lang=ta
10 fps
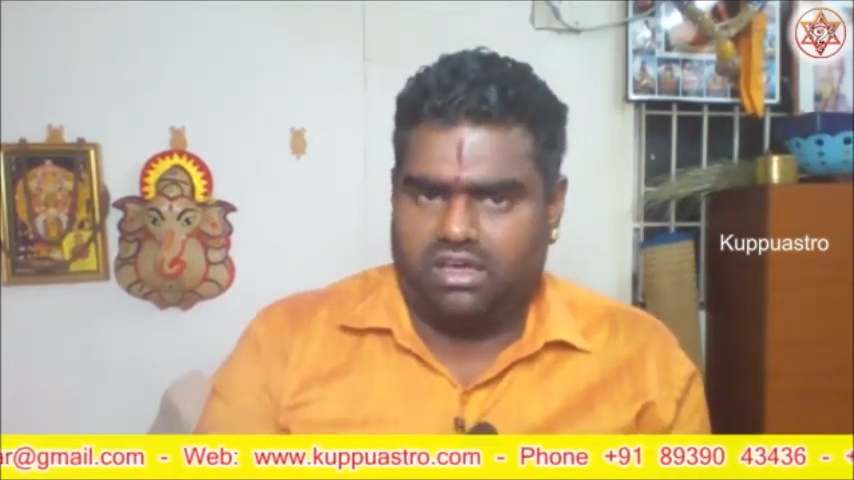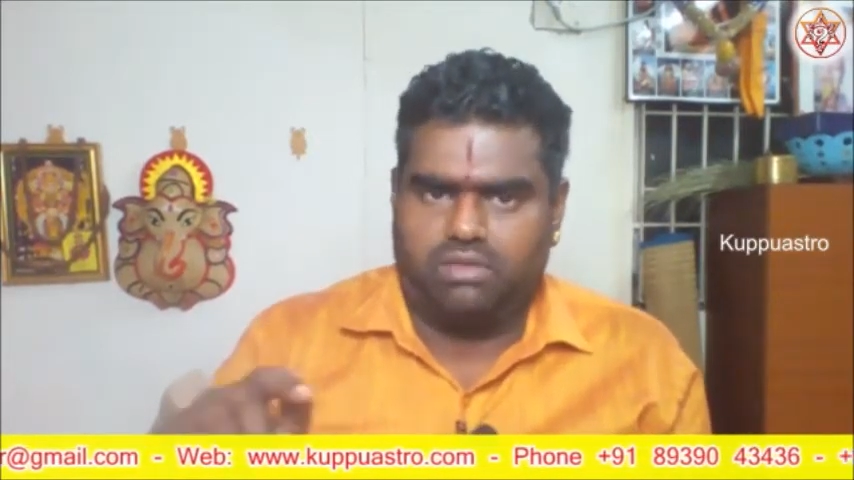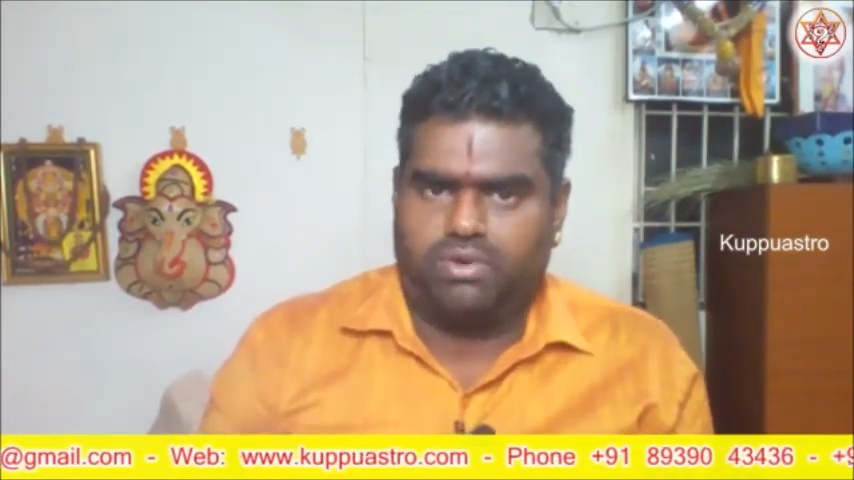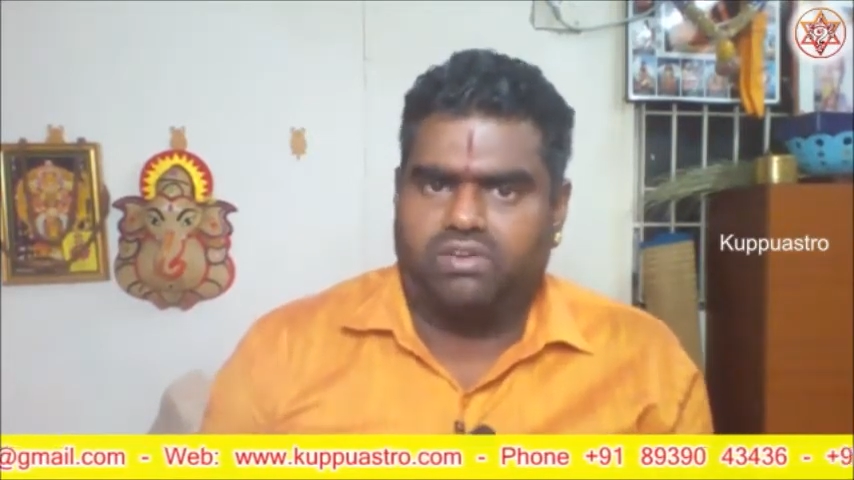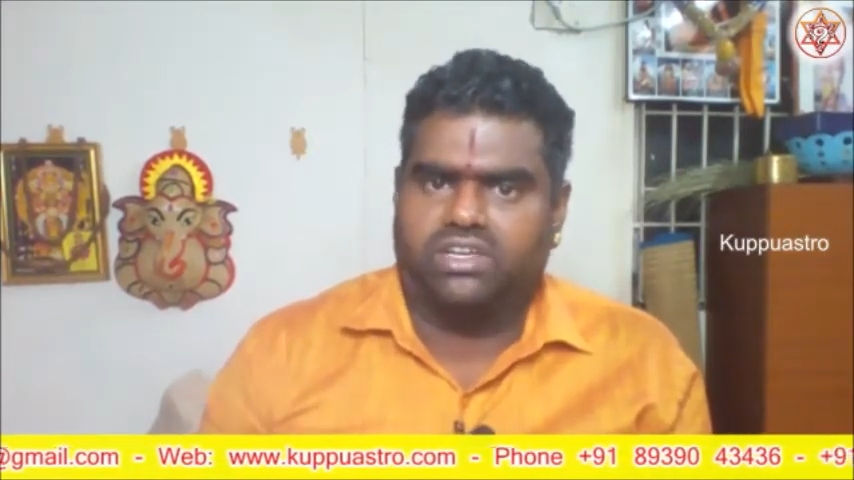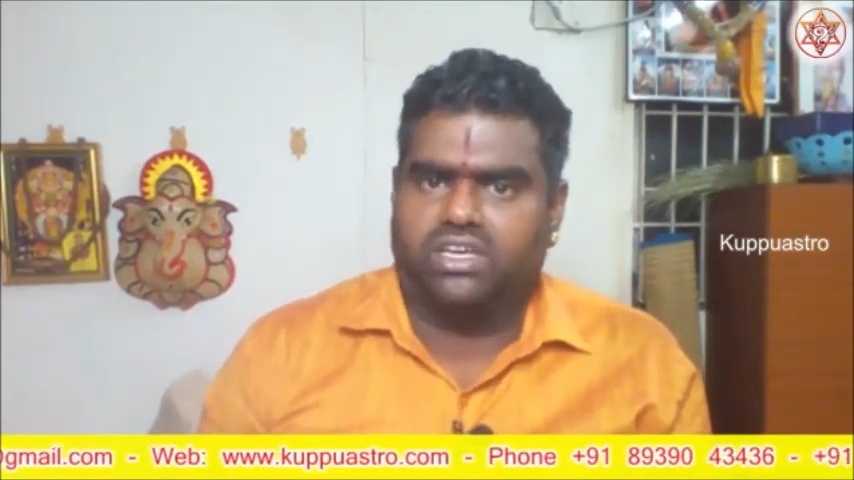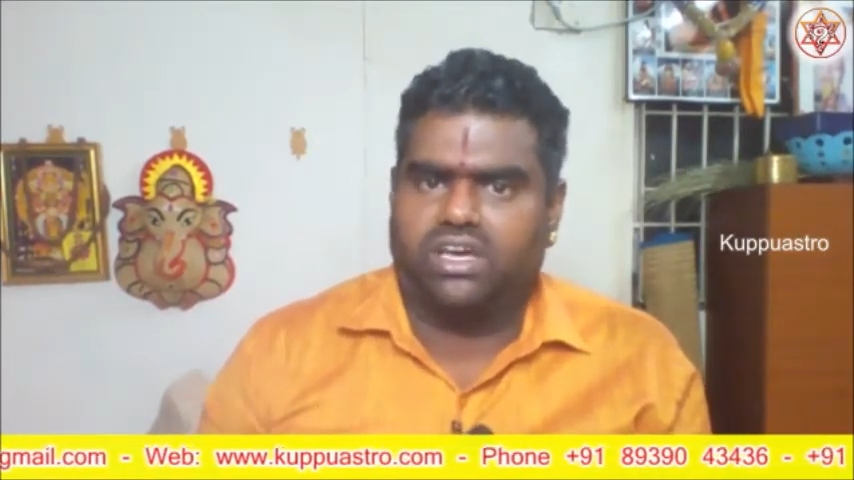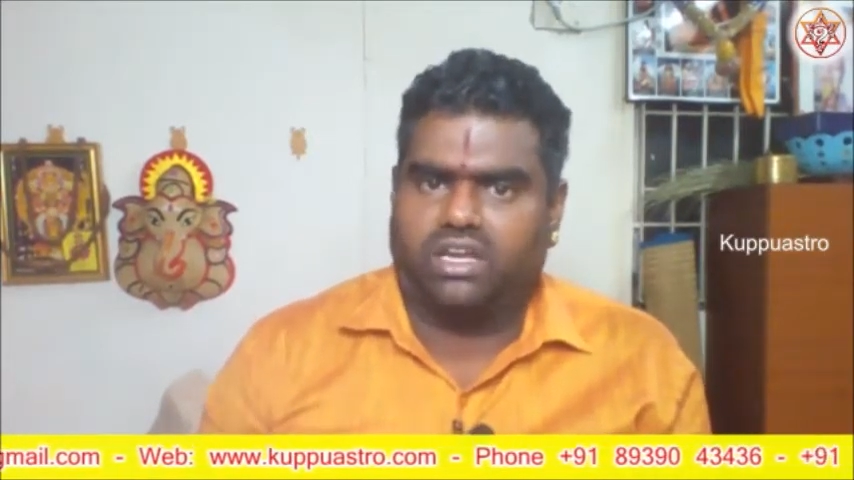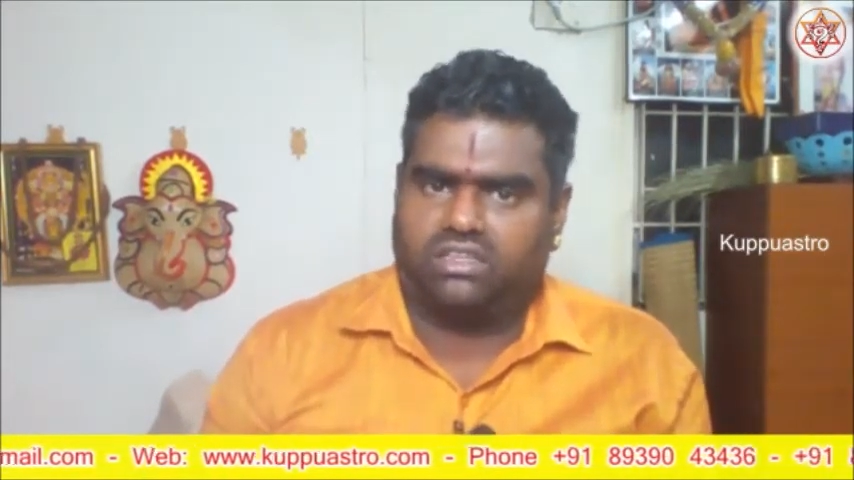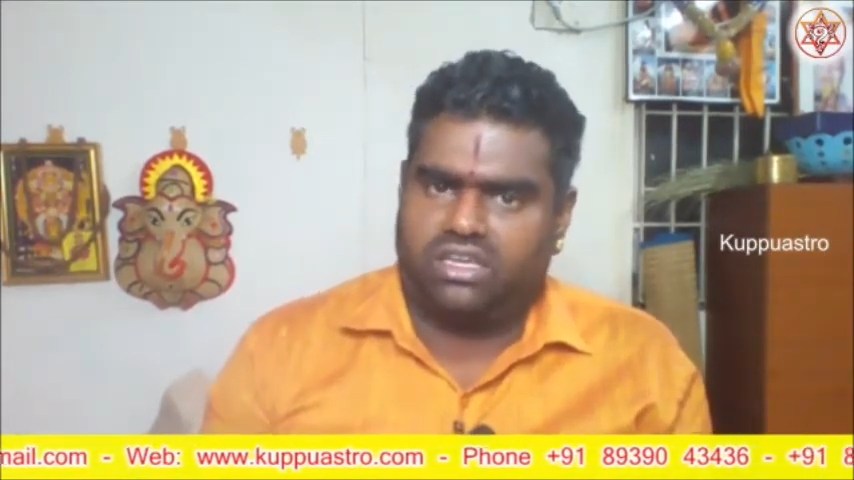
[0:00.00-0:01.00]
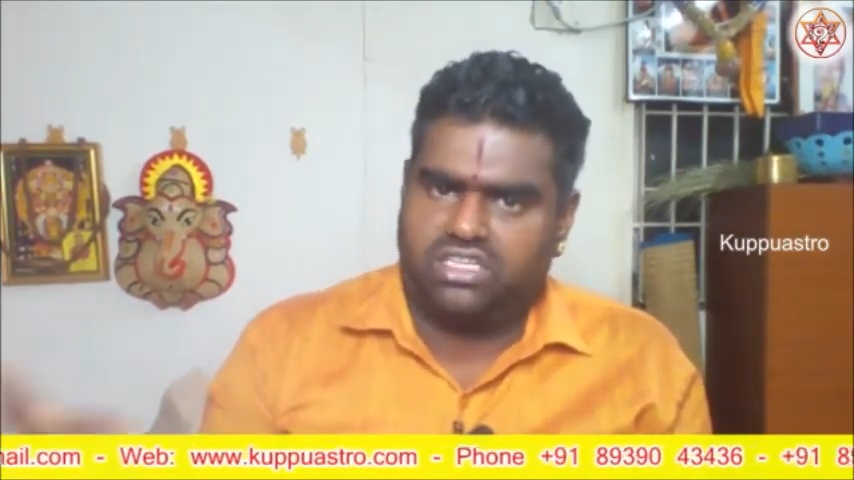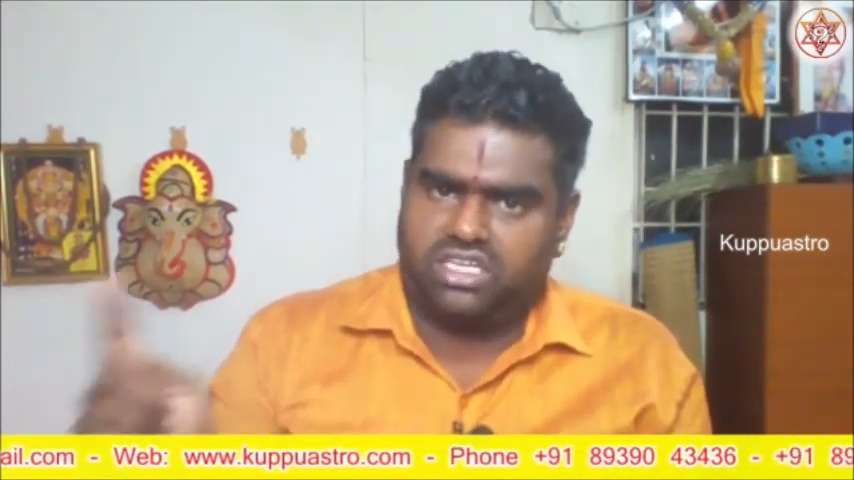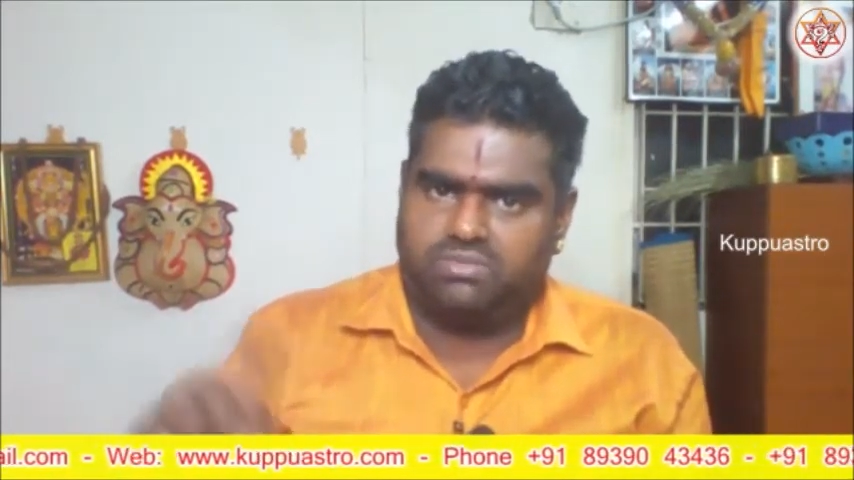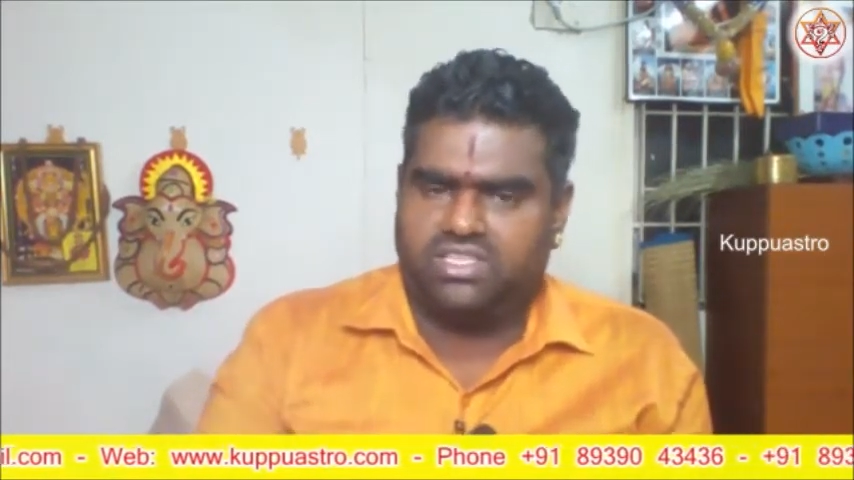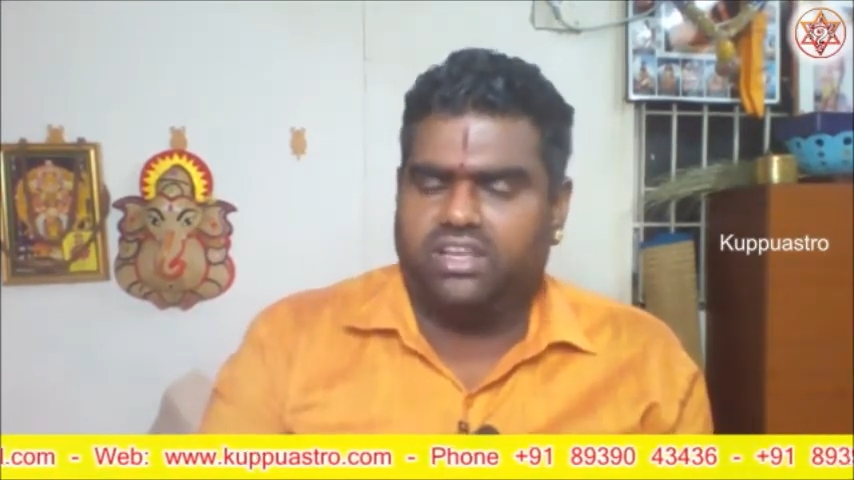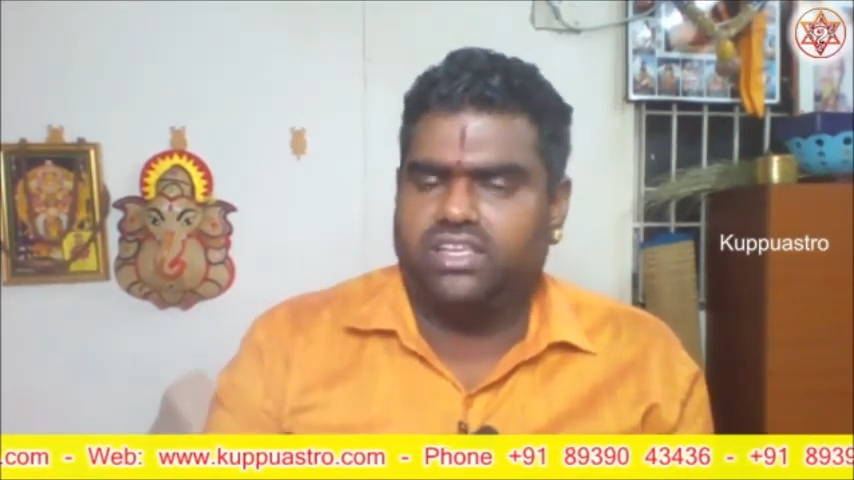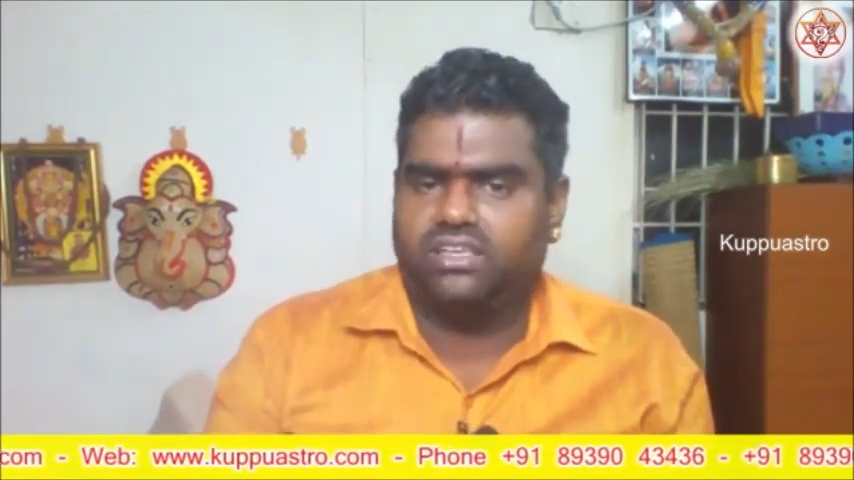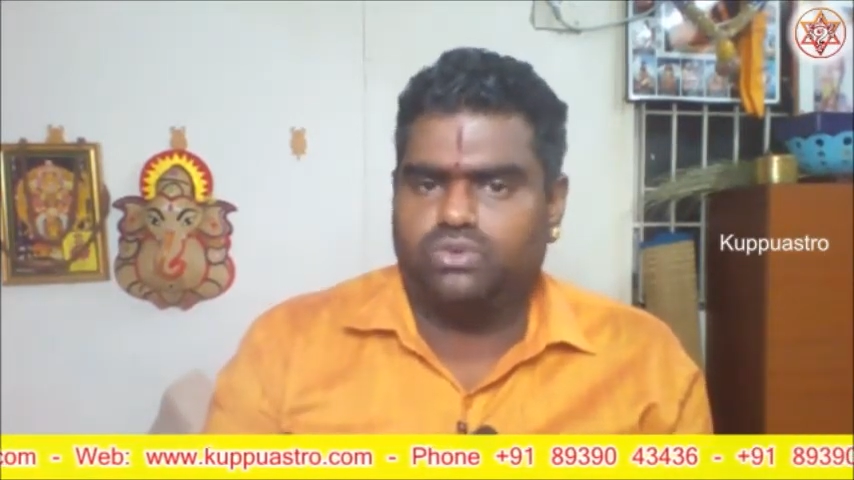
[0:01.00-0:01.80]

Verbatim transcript: இப்போ அவருக்கு அர்த்தாஷ்டம சனி